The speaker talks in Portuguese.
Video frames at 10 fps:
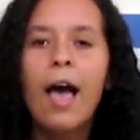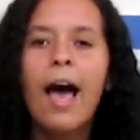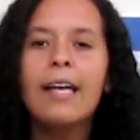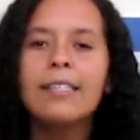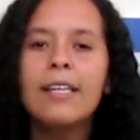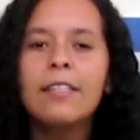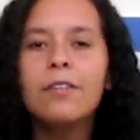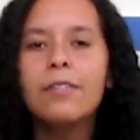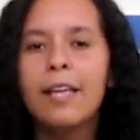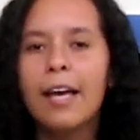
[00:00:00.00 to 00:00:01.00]

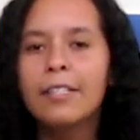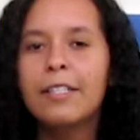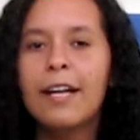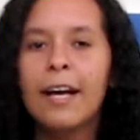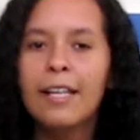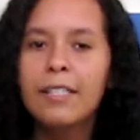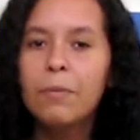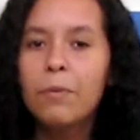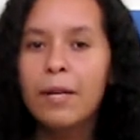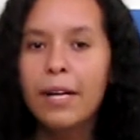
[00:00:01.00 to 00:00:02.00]
Acesse o site da Casa
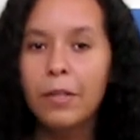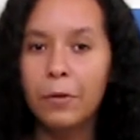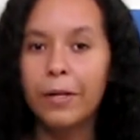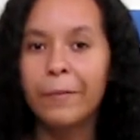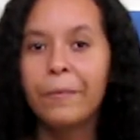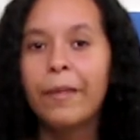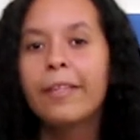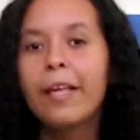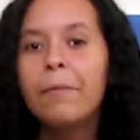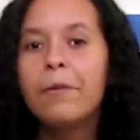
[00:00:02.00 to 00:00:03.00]
Publicadora
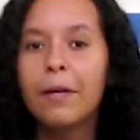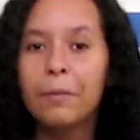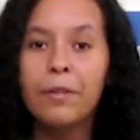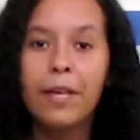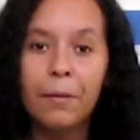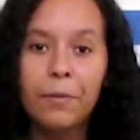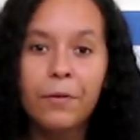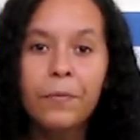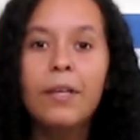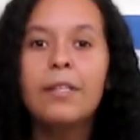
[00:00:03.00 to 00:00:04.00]

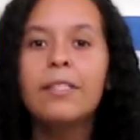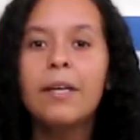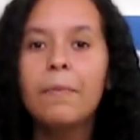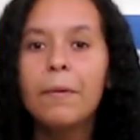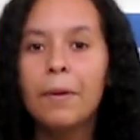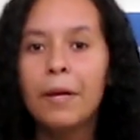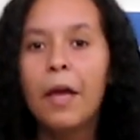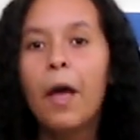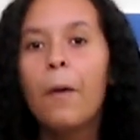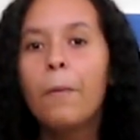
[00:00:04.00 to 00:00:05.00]

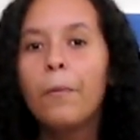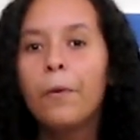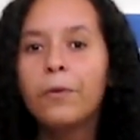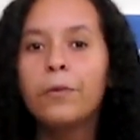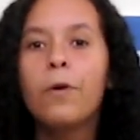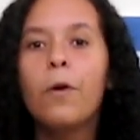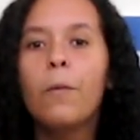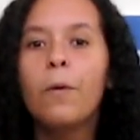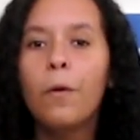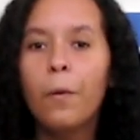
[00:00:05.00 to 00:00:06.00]

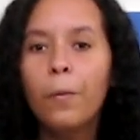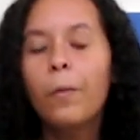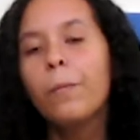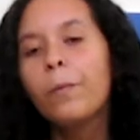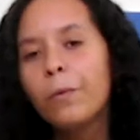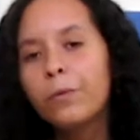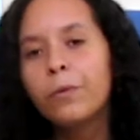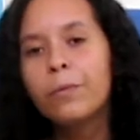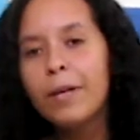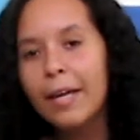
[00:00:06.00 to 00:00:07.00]

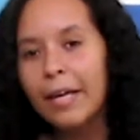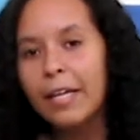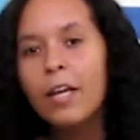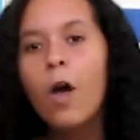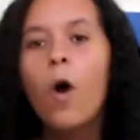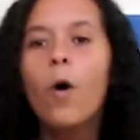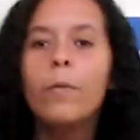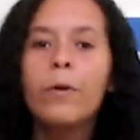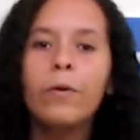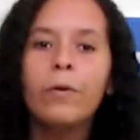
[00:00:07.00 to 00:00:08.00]
www.cpb.com.br
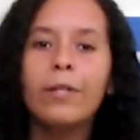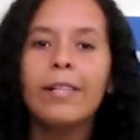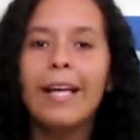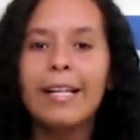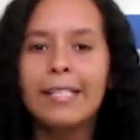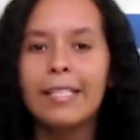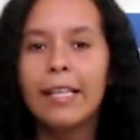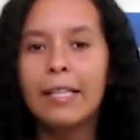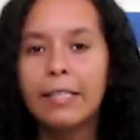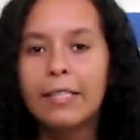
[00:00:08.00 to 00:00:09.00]
ou procure Larissa
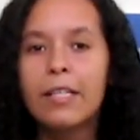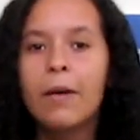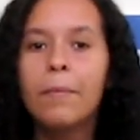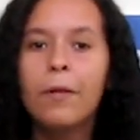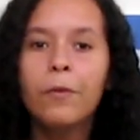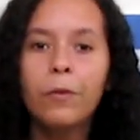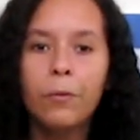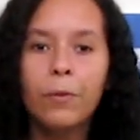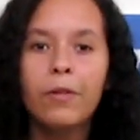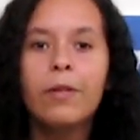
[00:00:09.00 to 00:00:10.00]
Adães pelo número